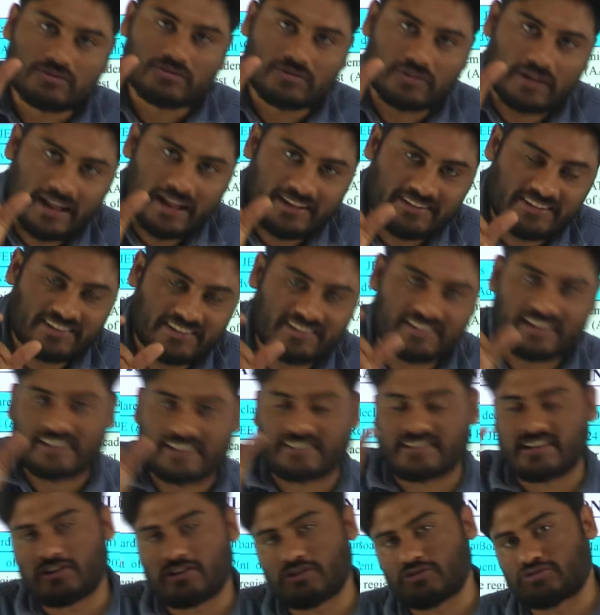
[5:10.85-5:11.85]

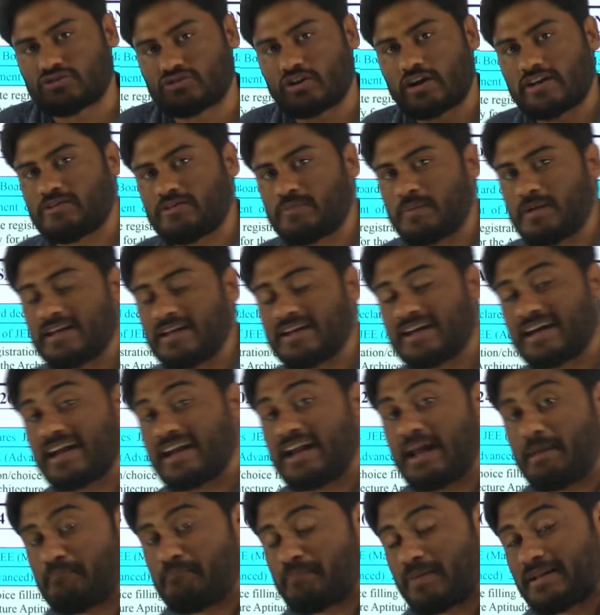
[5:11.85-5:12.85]
रजिस्ट्रेशन और चॉइस फिलिंग
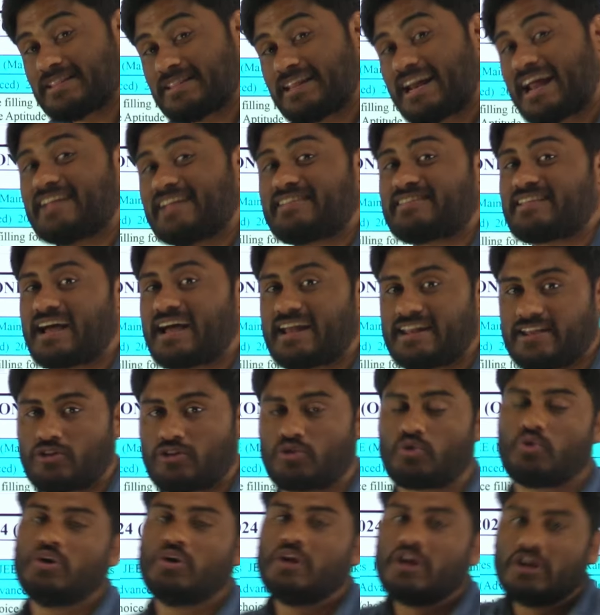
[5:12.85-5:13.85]
करना है पंद्रह तारीख
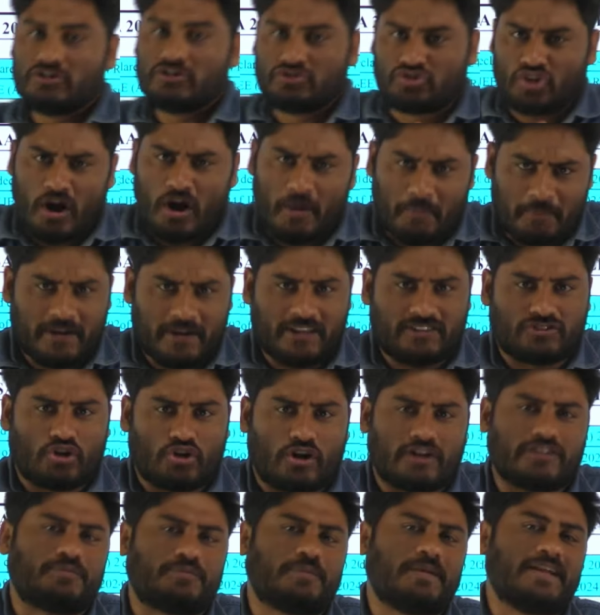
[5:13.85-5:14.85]
को जो आपने
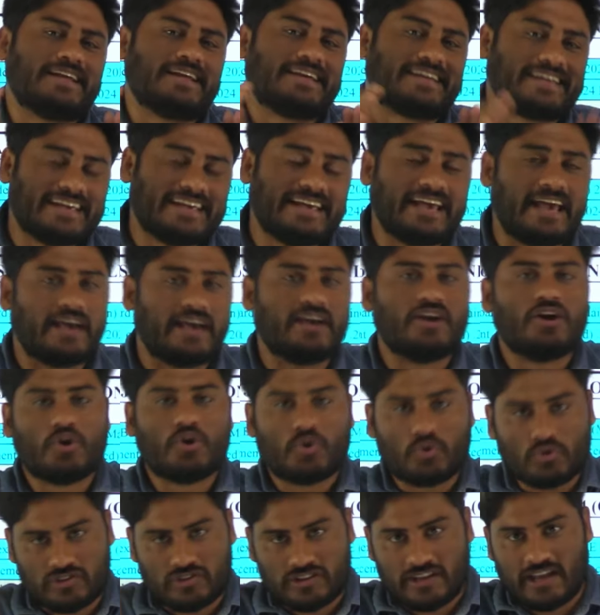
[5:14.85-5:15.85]
चॉइस फिलिंग की है
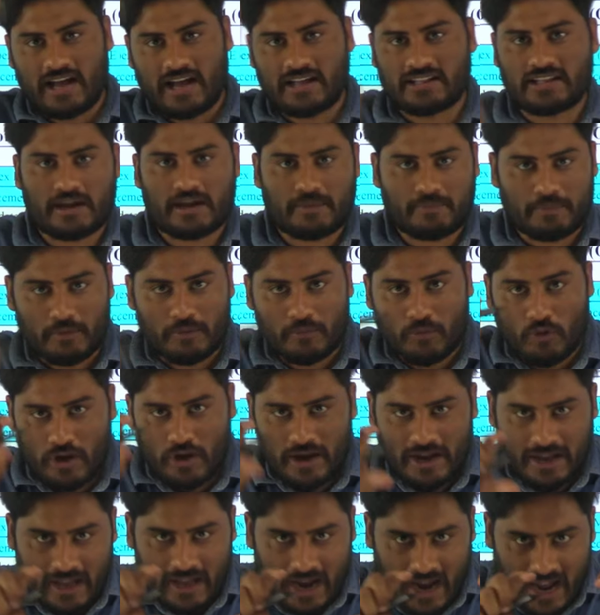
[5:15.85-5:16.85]
उसके आधार पर वो
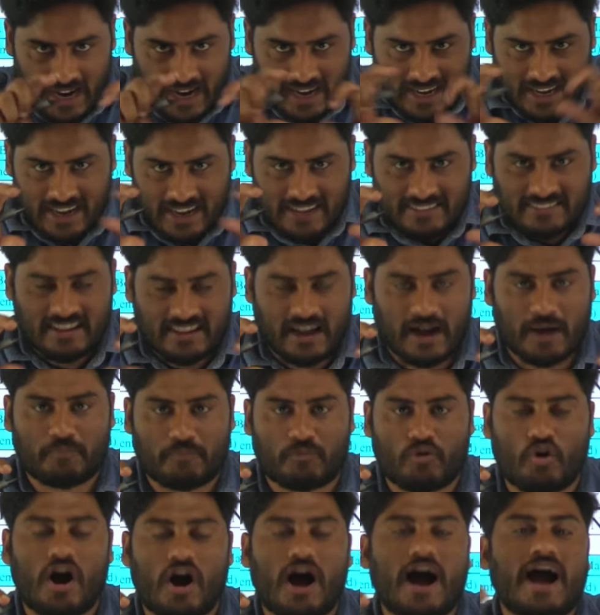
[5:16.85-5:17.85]
एक हल्का सा
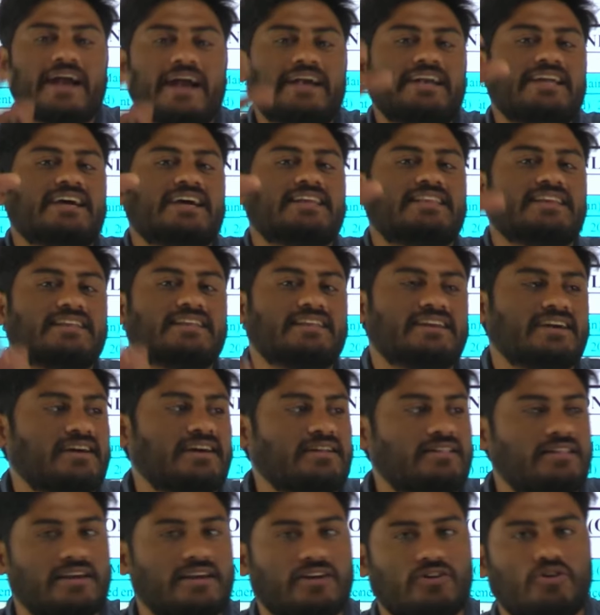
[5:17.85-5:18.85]
आपको आइडिया दे देगा
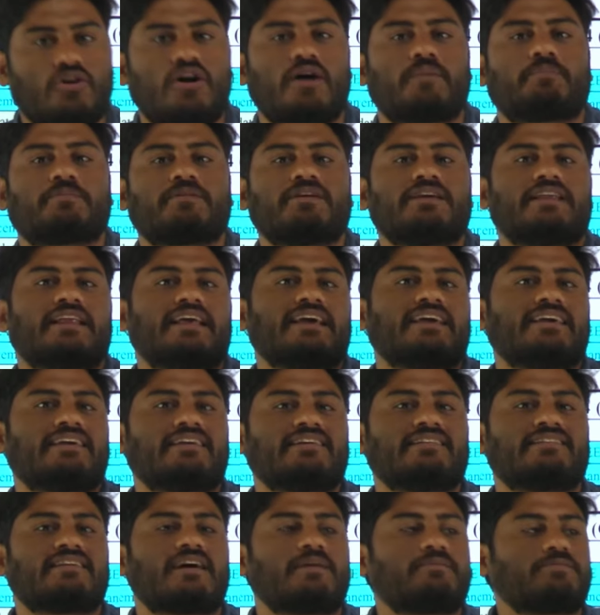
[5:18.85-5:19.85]
देखो आपकी रैंक के
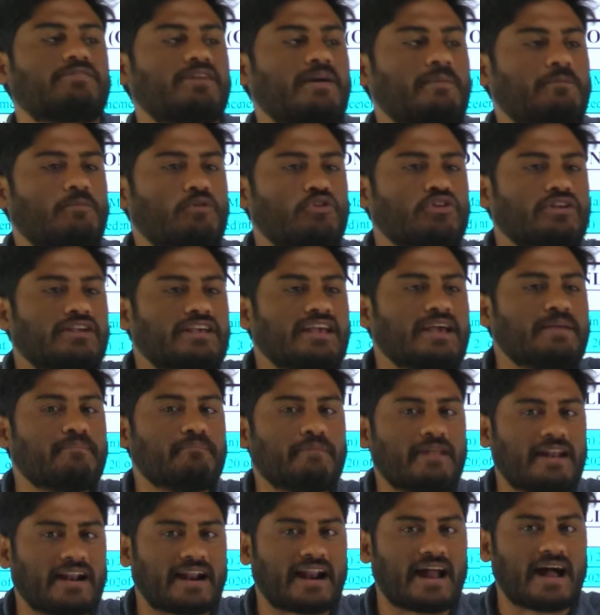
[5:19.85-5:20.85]
हिसाब से आपको ये
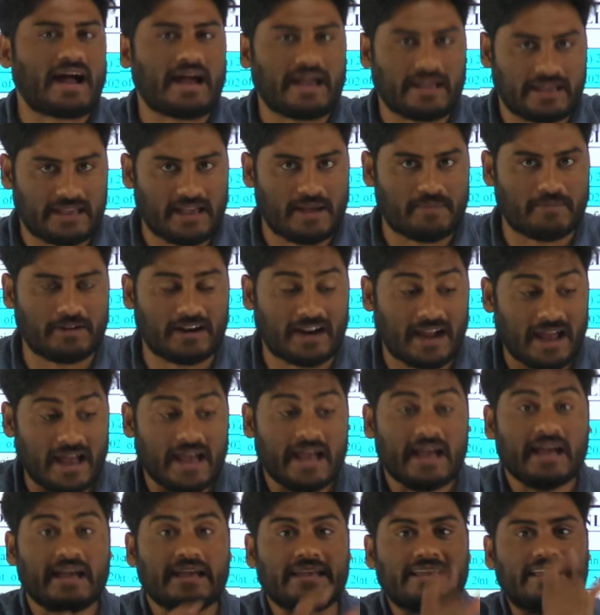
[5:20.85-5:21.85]
मिल रहा है क्या मिल रहा
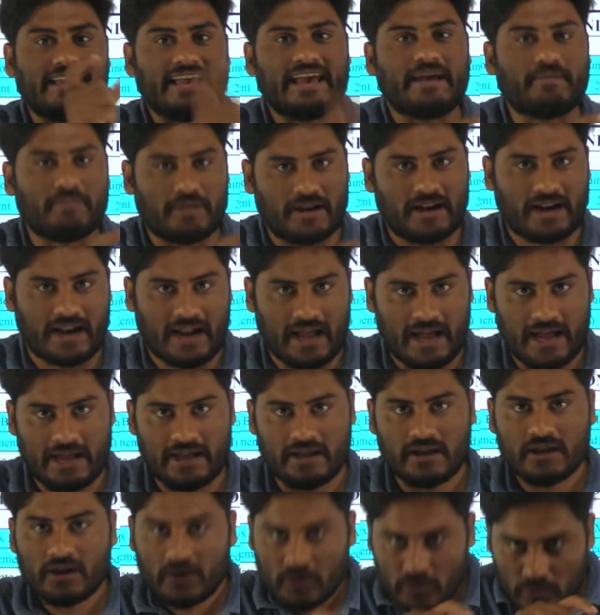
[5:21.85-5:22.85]
है ये मिल रहा है
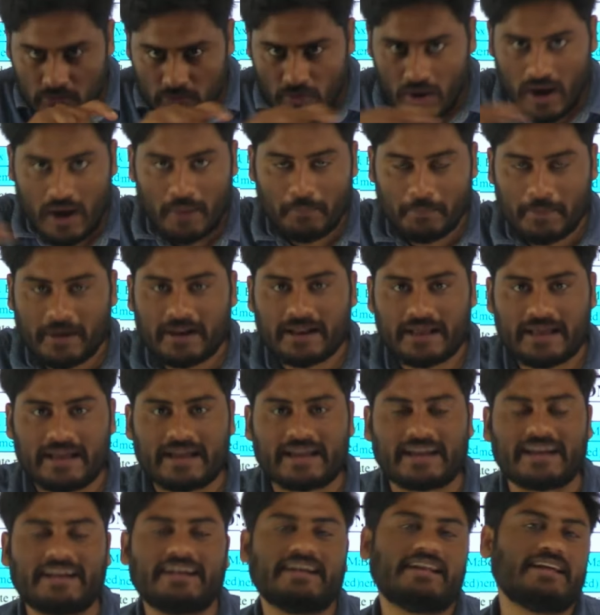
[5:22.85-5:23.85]
वहां पर
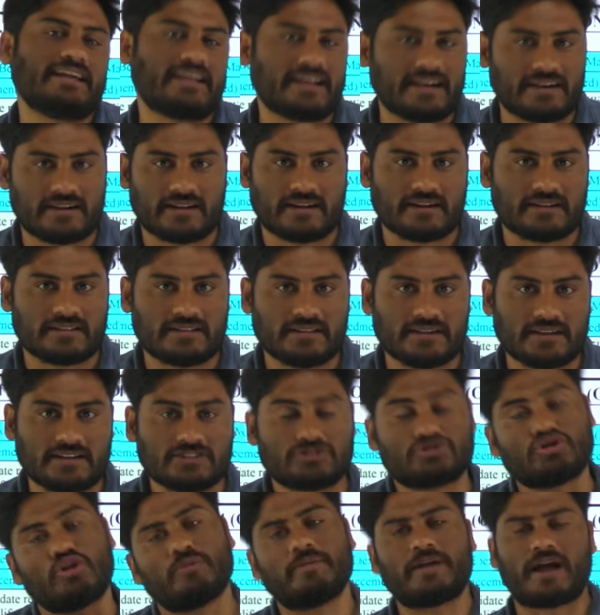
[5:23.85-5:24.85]
एक इंडिकेट कर देगा
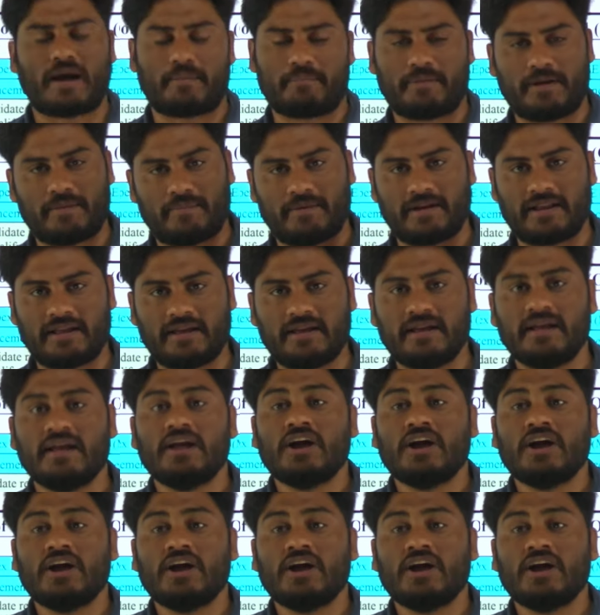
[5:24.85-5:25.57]
जो भी आपने भरे